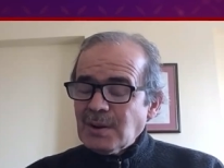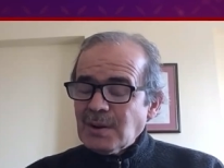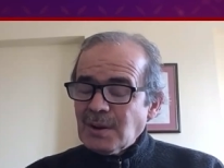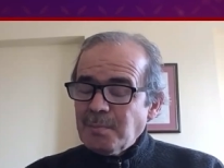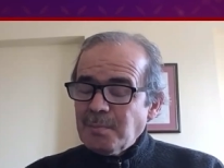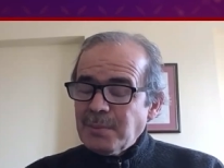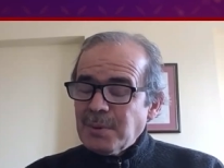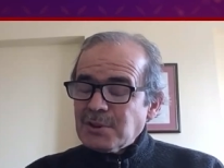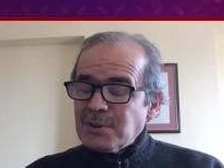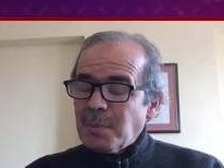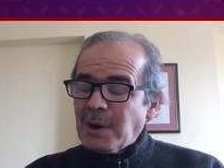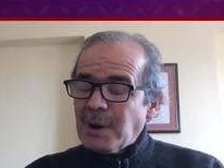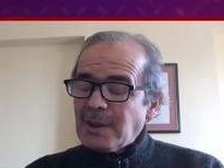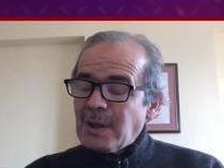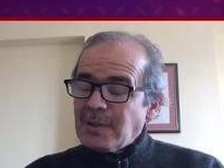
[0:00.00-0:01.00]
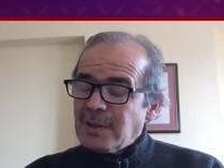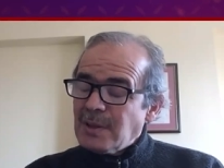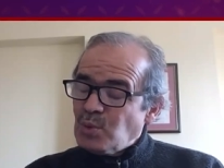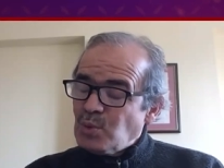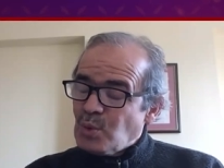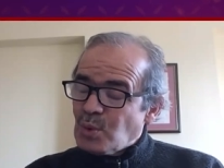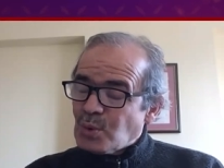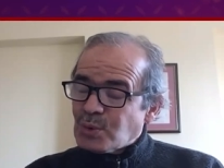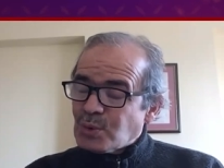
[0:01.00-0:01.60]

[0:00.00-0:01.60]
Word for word: Rabbimiz bana ne diyor